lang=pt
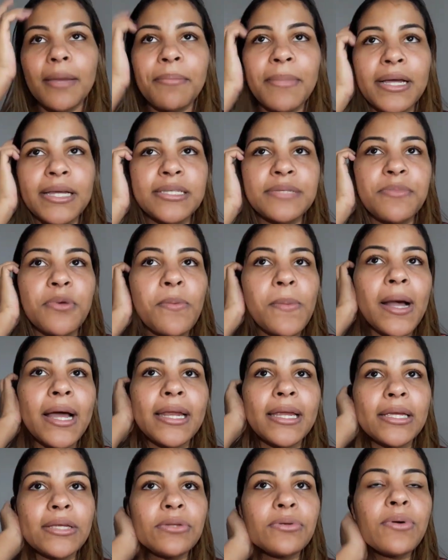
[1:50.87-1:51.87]
mas meu
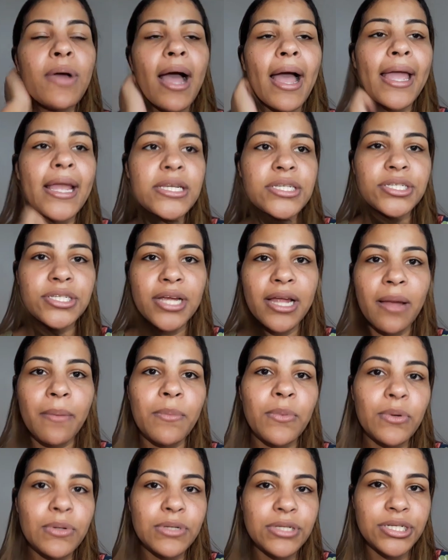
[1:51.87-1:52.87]
marido, aí a gente
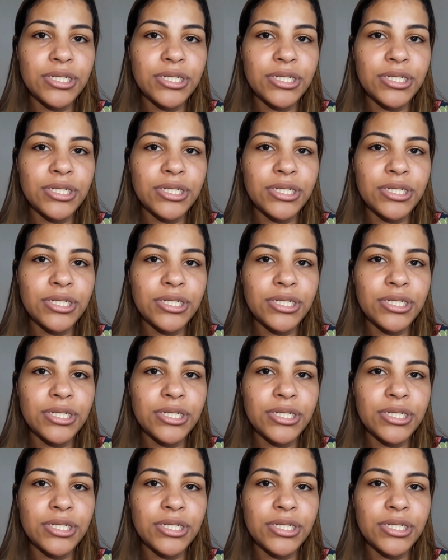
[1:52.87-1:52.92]
acabou de